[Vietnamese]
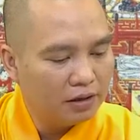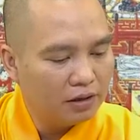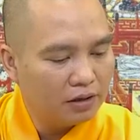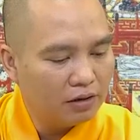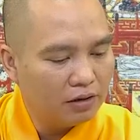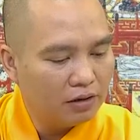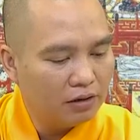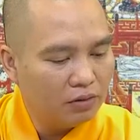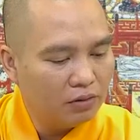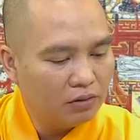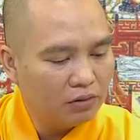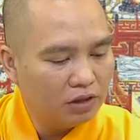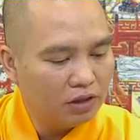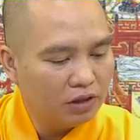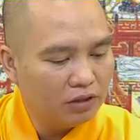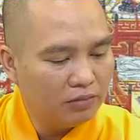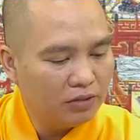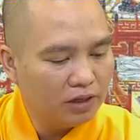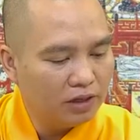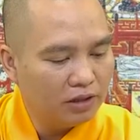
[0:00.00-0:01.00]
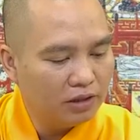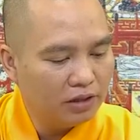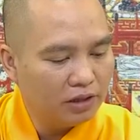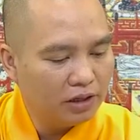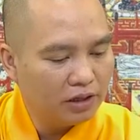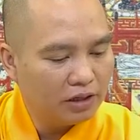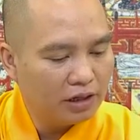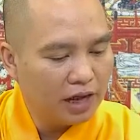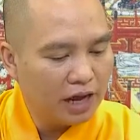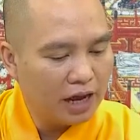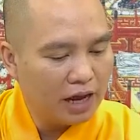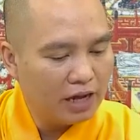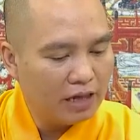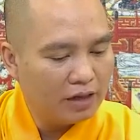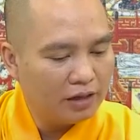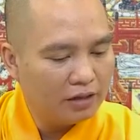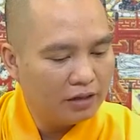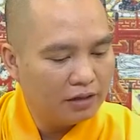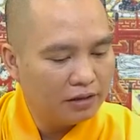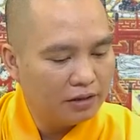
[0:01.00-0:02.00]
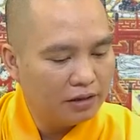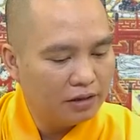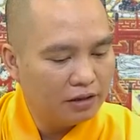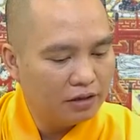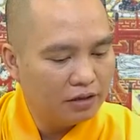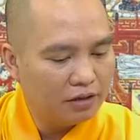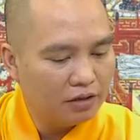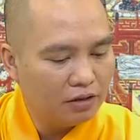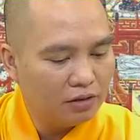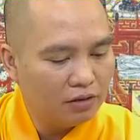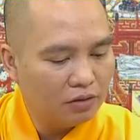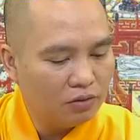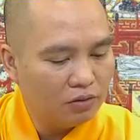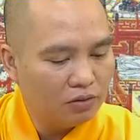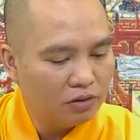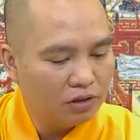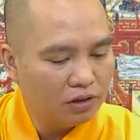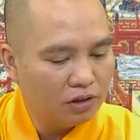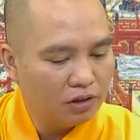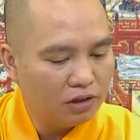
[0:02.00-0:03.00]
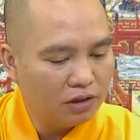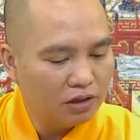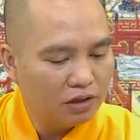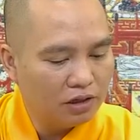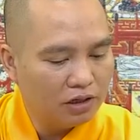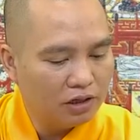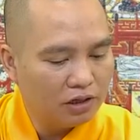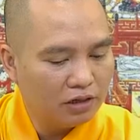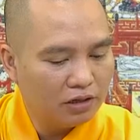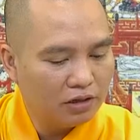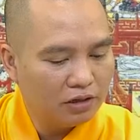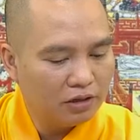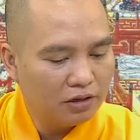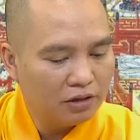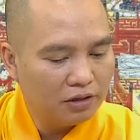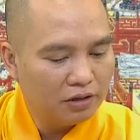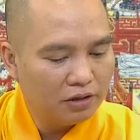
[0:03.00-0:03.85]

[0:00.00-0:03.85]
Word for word: có lúc tự mình thịt cá nhưng có lúc nhờ người